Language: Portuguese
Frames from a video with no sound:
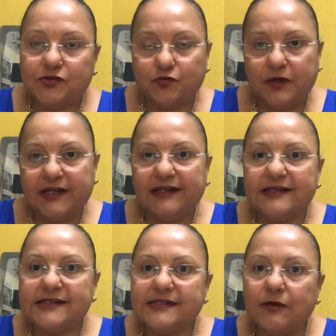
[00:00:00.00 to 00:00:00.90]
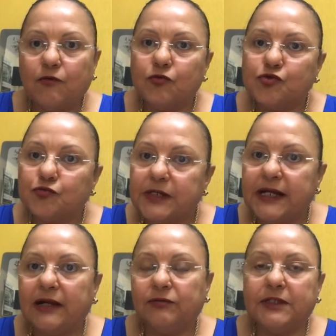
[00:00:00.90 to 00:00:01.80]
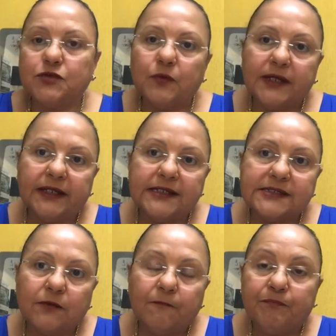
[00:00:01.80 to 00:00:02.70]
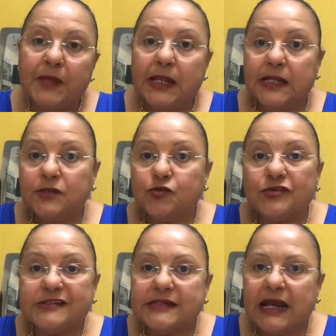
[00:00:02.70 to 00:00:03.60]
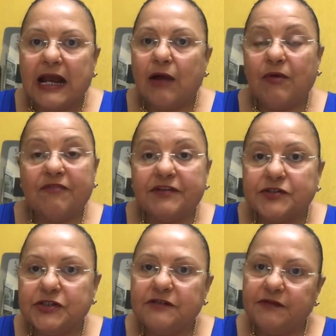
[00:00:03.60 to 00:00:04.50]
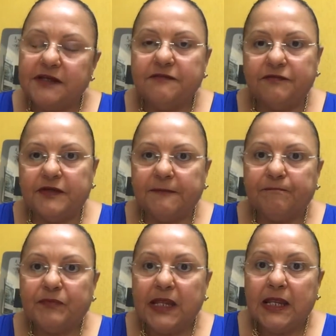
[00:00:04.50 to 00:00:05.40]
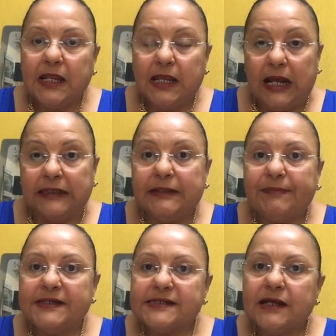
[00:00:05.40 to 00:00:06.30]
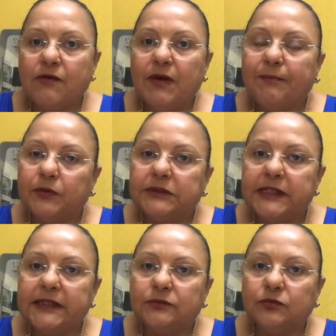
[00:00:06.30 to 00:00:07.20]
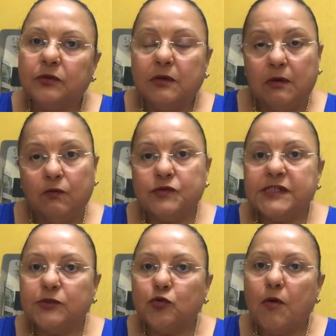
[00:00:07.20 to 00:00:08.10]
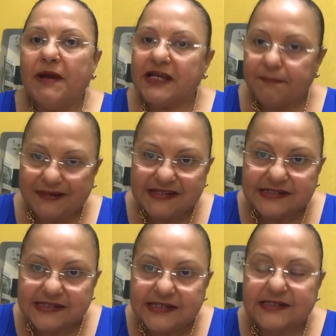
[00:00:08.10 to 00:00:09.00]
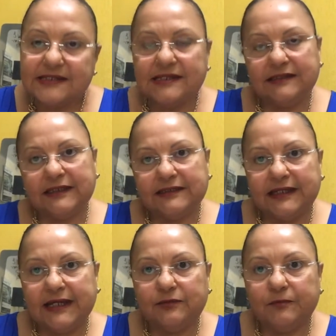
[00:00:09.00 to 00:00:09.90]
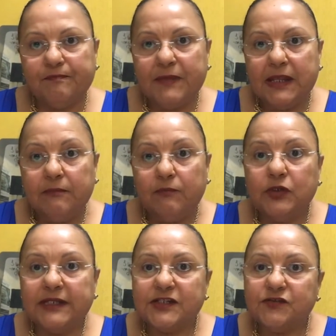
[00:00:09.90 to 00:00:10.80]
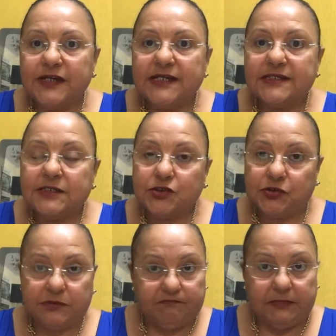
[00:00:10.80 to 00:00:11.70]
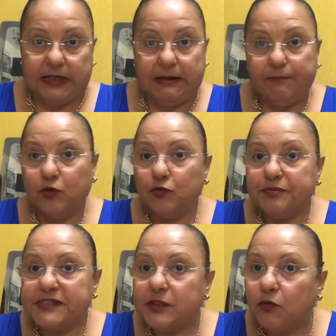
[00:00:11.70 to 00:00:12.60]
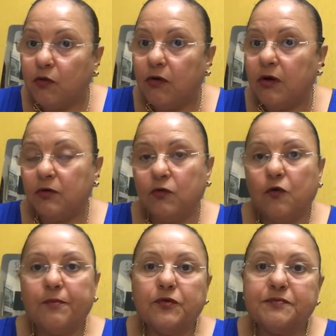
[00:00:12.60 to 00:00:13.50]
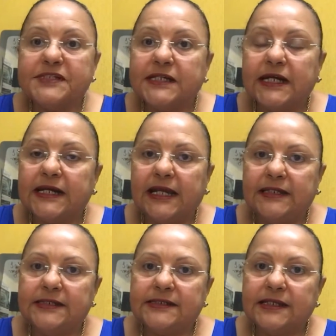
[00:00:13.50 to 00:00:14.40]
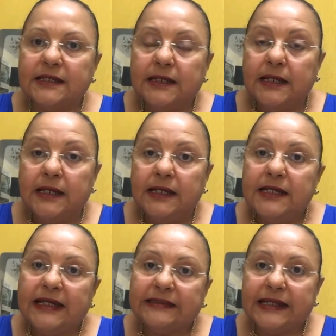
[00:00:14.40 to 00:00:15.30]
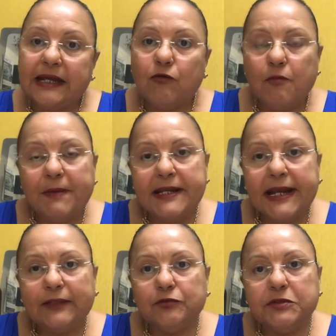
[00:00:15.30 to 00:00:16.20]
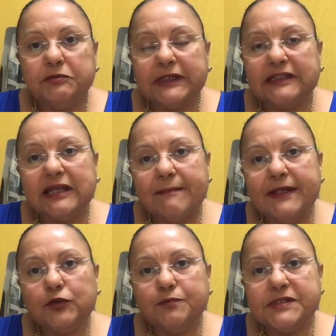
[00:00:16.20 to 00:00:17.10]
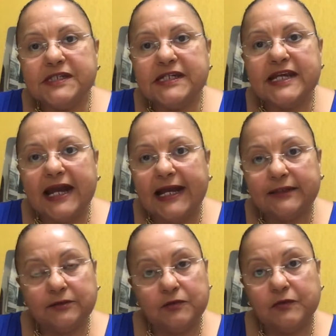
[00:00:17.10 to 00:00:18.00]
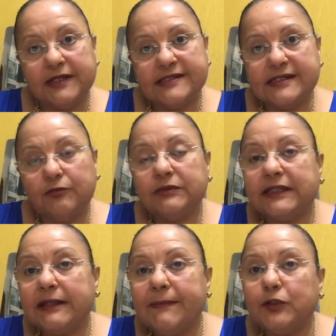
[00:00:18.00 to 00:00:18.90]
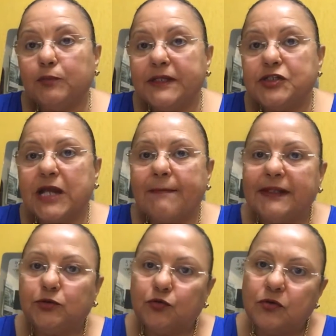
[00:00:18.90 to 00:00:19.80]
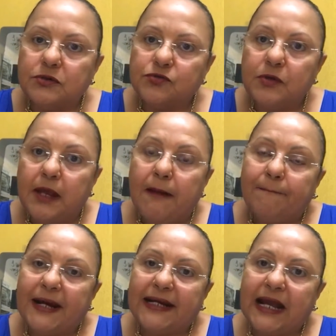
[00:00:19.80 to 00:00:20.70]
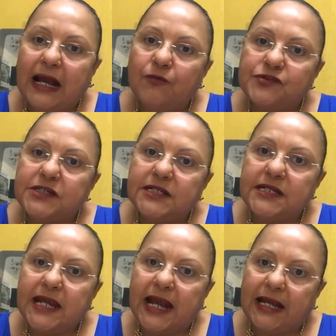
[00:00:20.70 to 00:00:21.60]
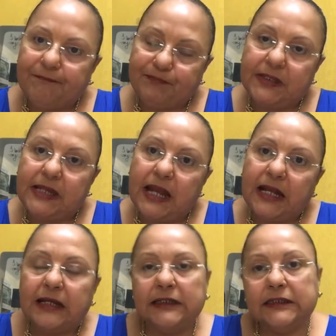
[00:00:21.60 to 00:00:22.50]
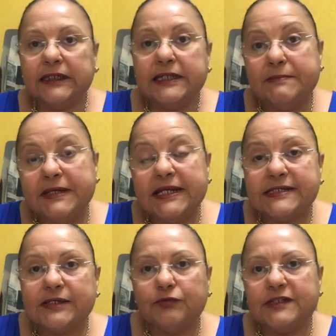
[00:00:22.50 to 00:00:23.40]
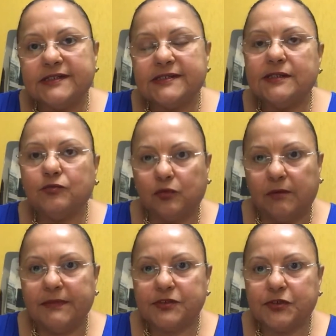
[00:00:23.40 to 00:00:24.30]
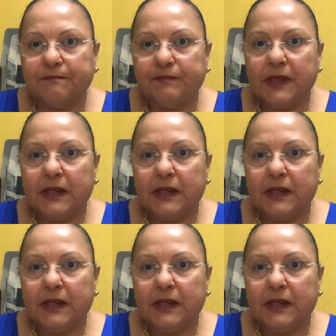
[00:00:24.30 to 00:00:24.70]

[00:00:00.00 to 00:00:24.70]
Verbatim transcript: na sua relação conjugal, na sua relação social, afetiva, enfim. A depressão é, portanto, um sintoma que precisa ser tratado muitas vezes é, por um psicólogo ou por um psicanalista e até acompanhado de um tratamento psiquiátrico, quer dizer, um tratamento medicamentoso para auxiliar na eliminação desses sintomas.